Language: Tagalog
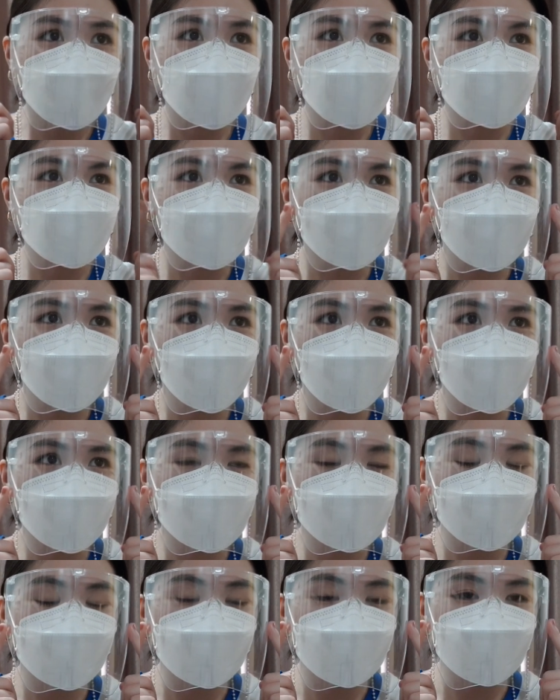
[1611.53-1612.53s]
ano,
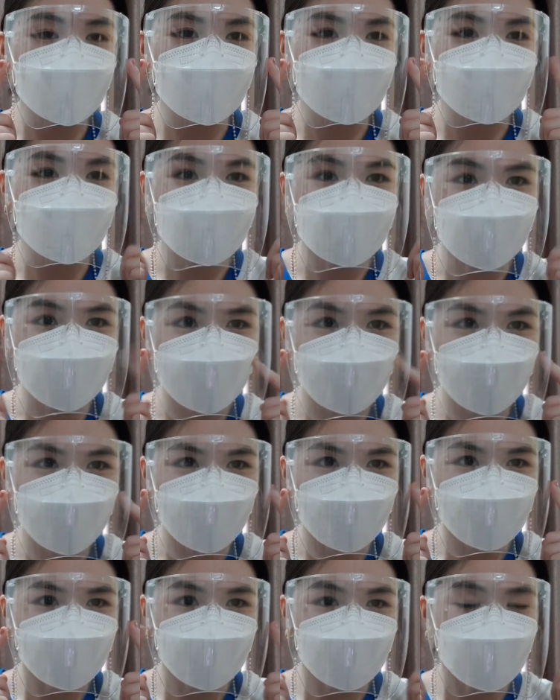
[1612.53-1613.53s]
sa BGC.
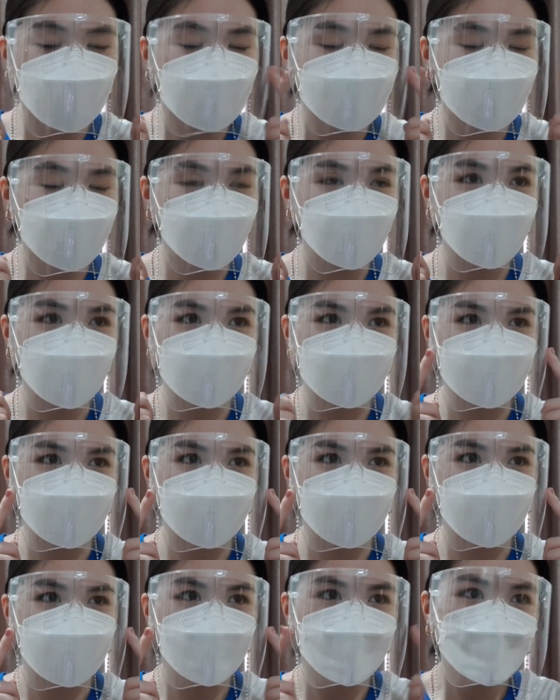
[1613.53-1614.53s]
Nadaanan ko
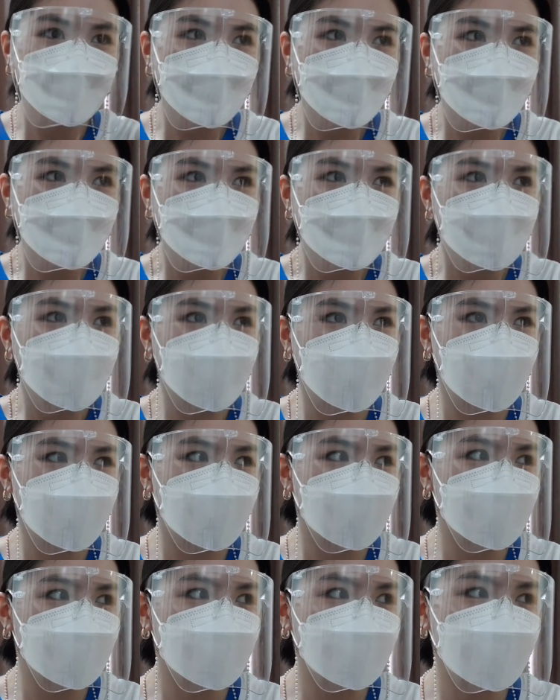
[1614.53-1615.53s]
kasi.
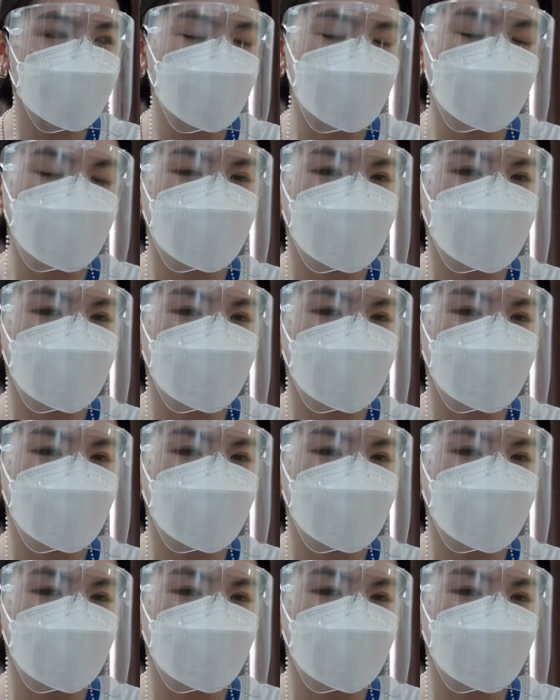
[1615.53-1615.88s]
And,